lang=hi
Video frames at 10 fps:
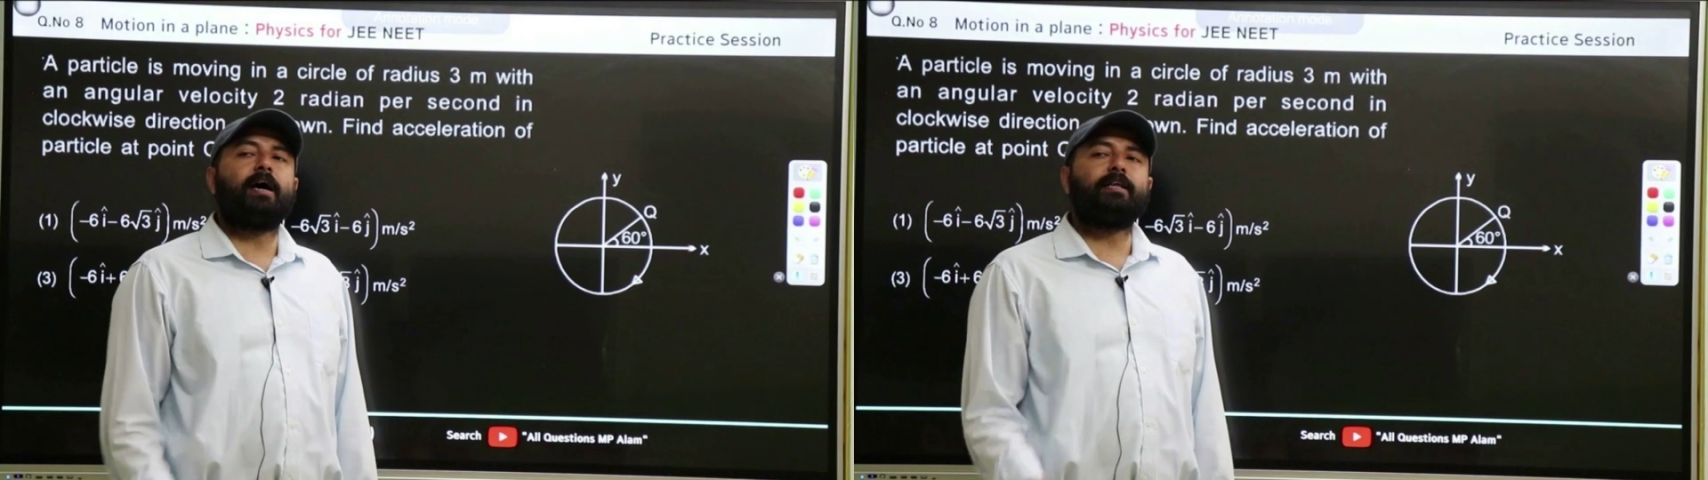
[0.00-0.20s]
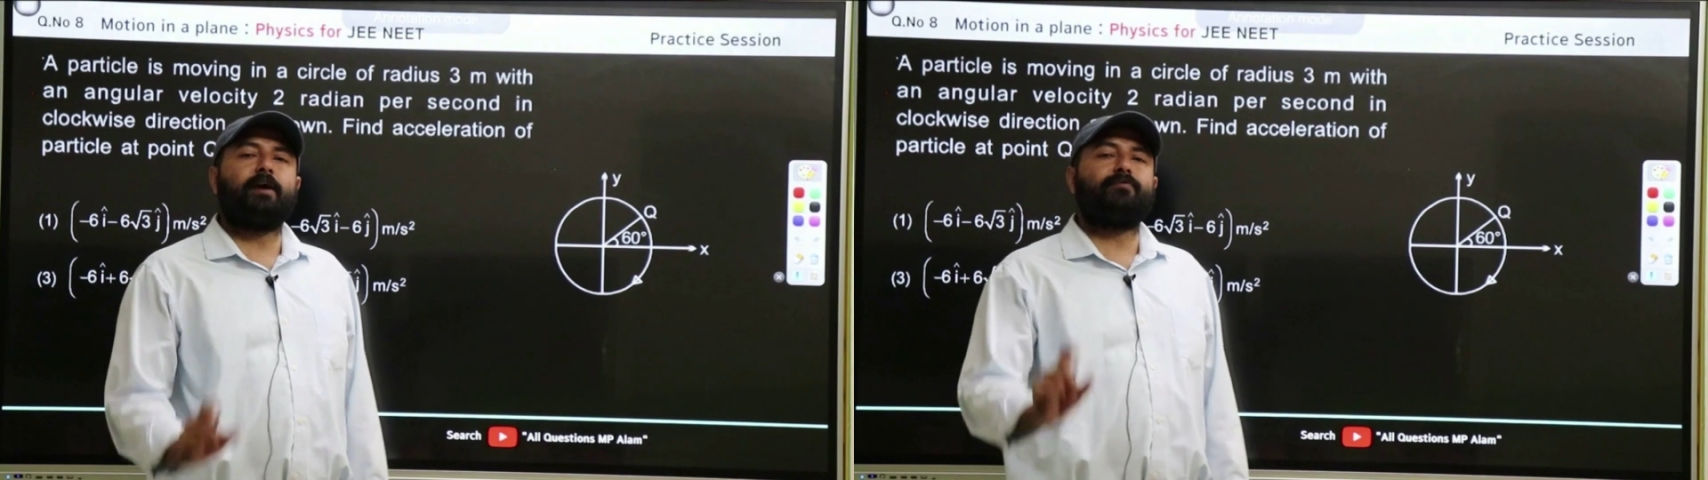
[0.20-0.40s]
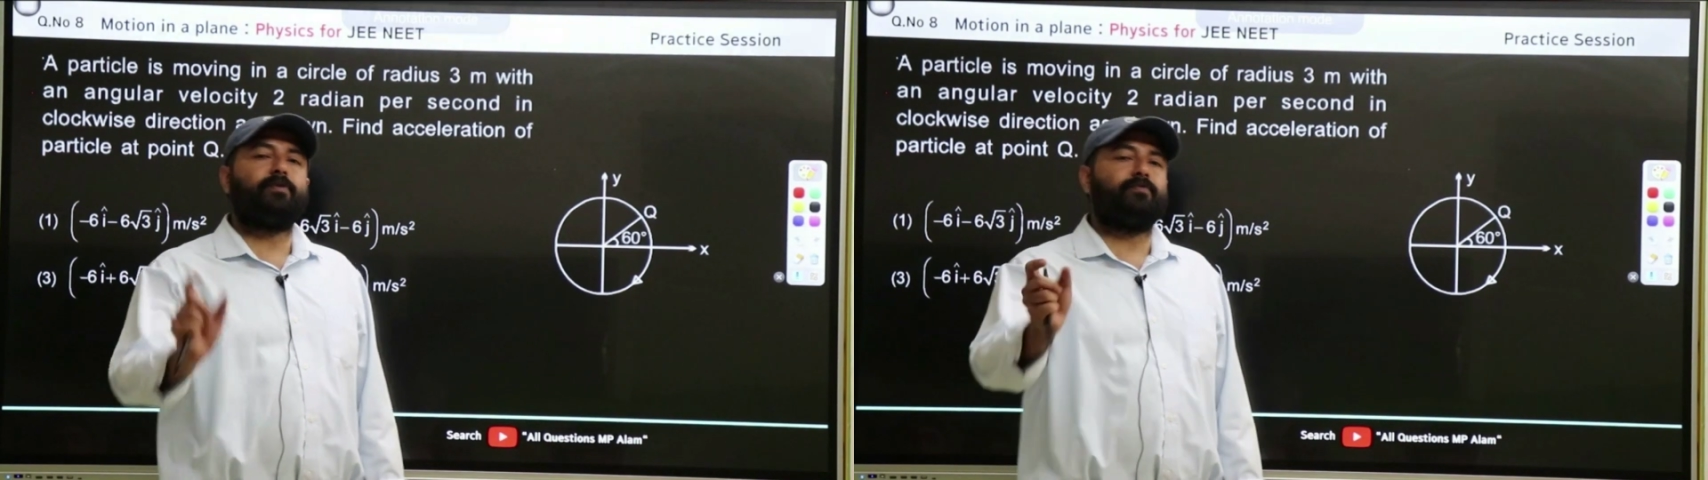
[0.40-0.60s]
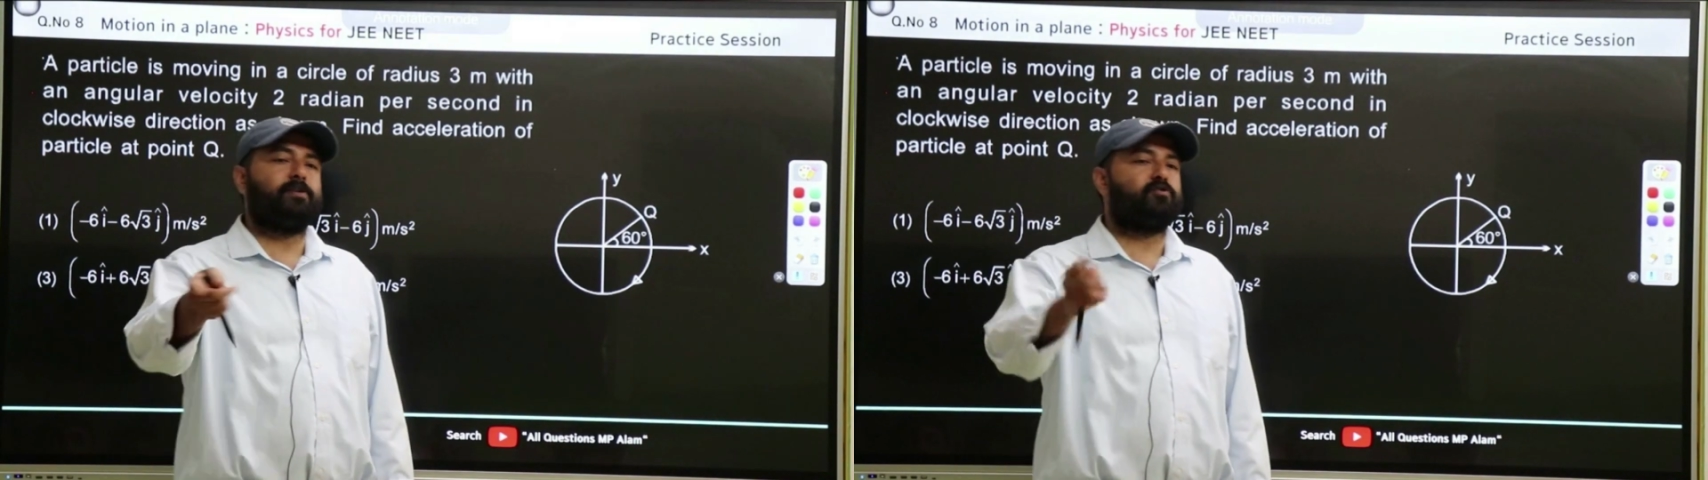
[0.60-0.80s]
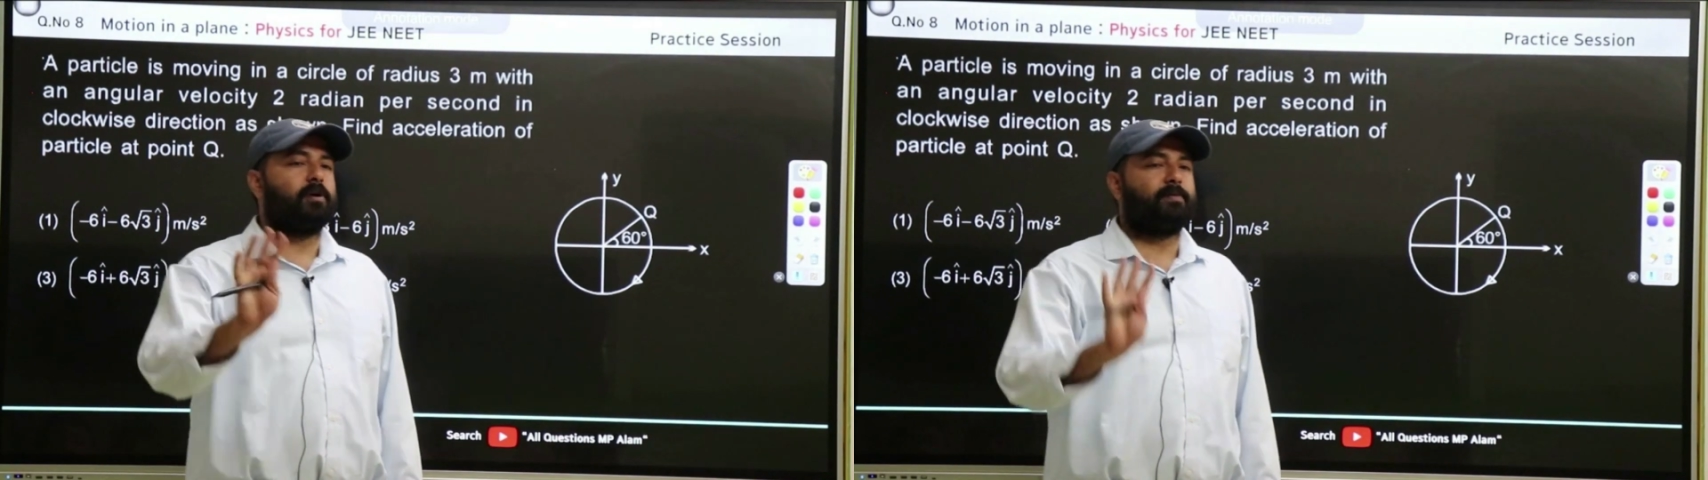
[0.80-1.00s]
आर या फिर
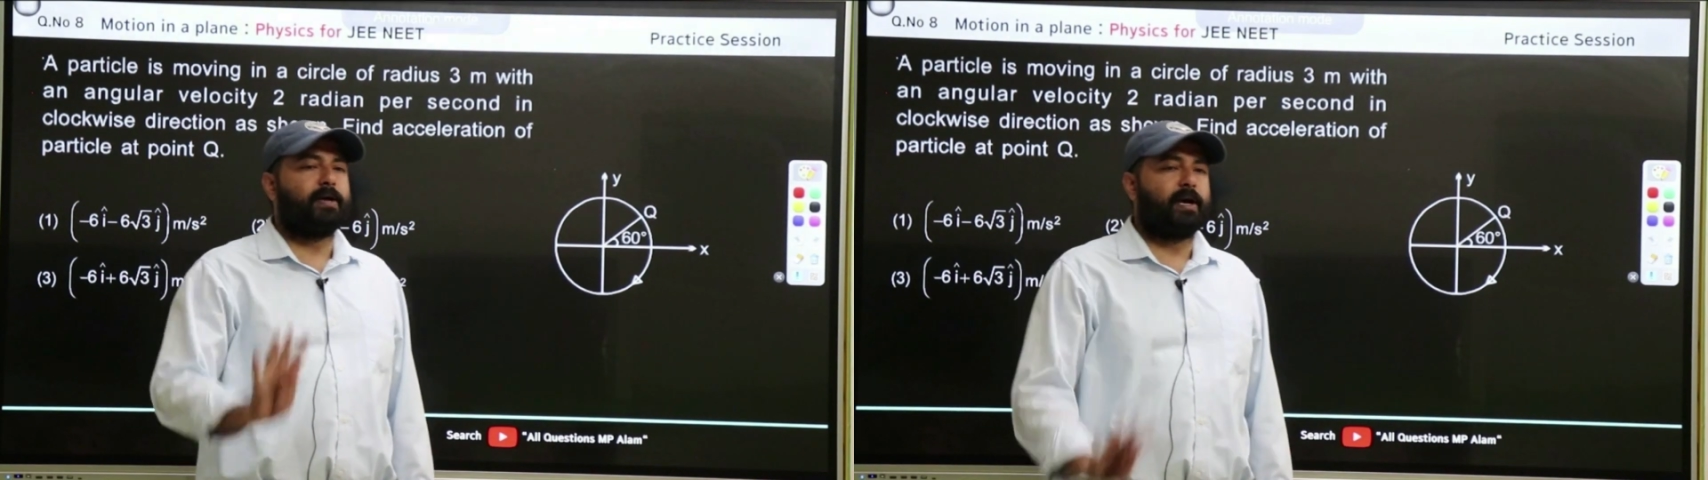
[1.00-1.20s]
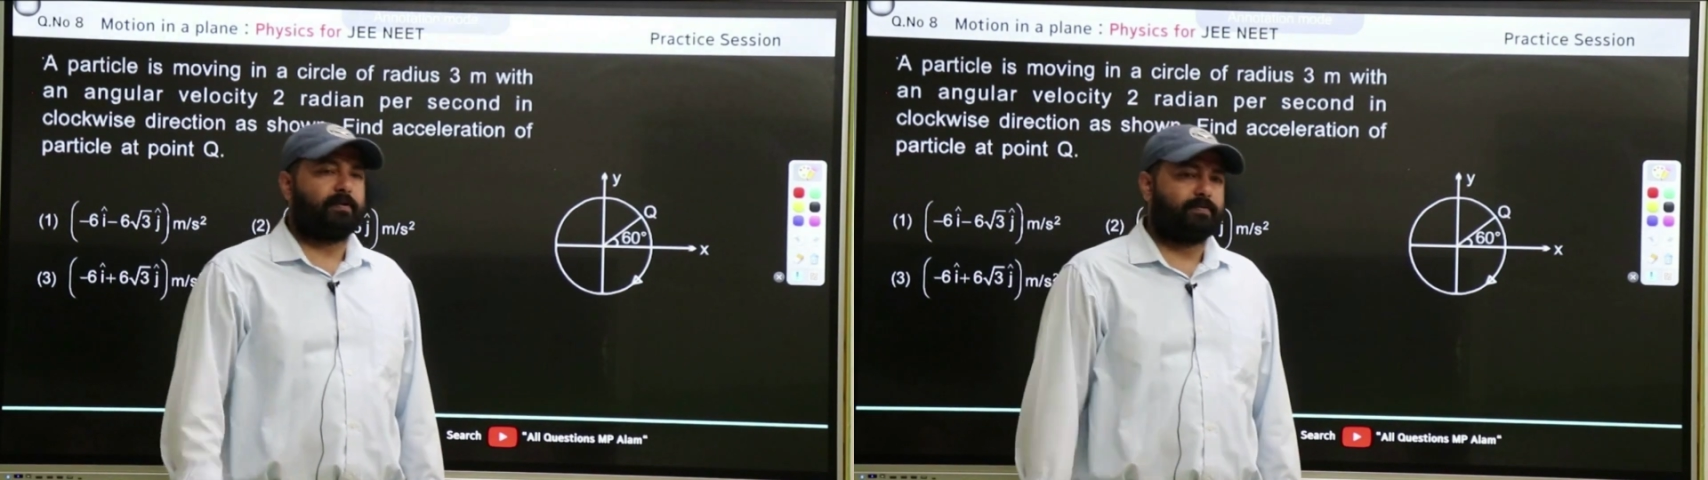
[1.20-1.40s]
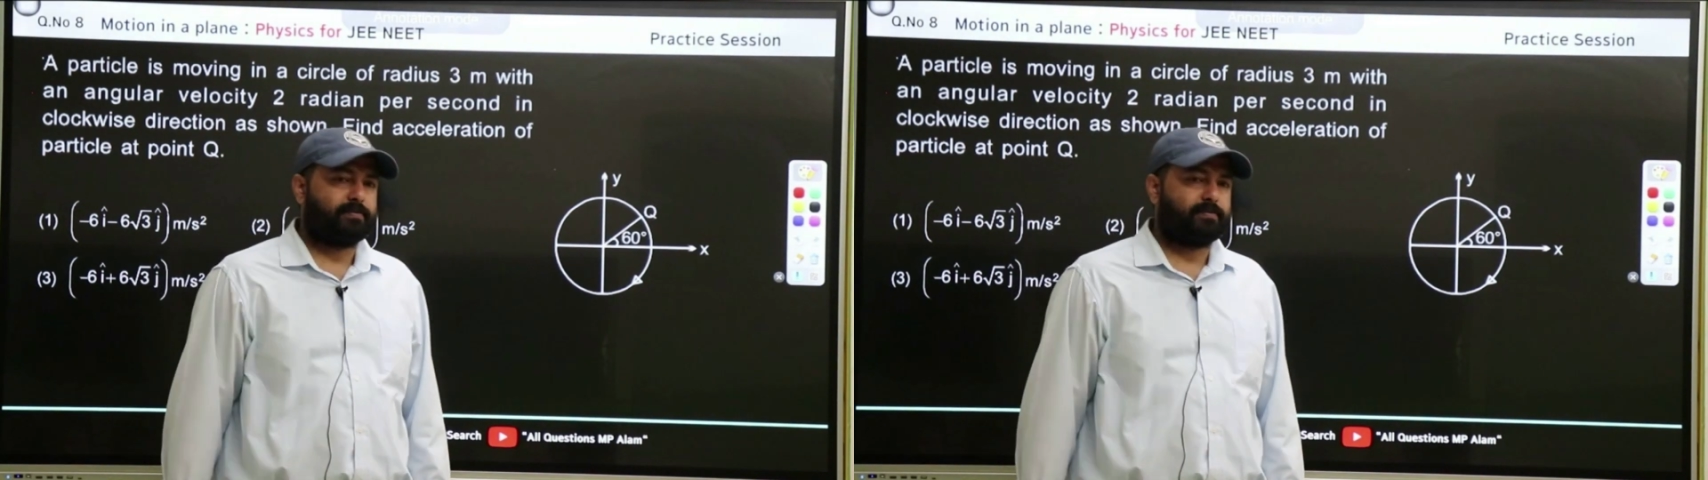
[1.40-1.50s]
वी स्क्वायर बाय आर